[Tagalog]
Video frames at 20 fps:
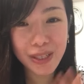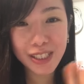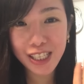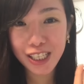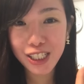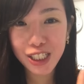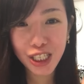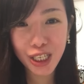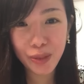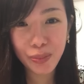
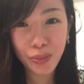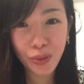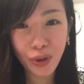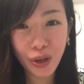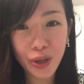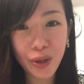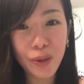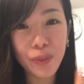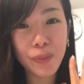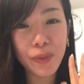pasensya na po
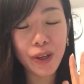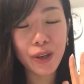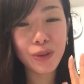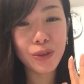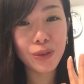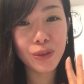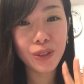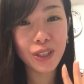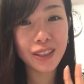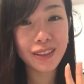kayo, pero
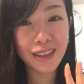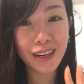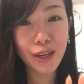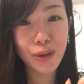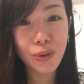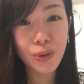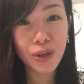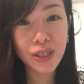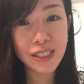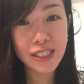nung
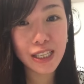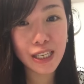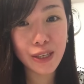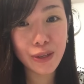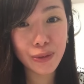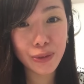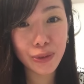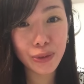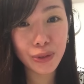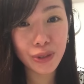natry ko kasi
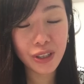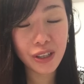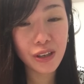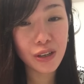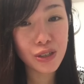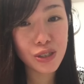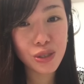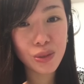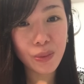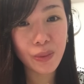yung
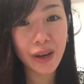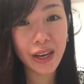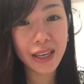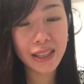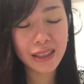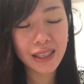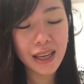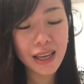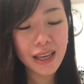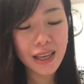Lux White,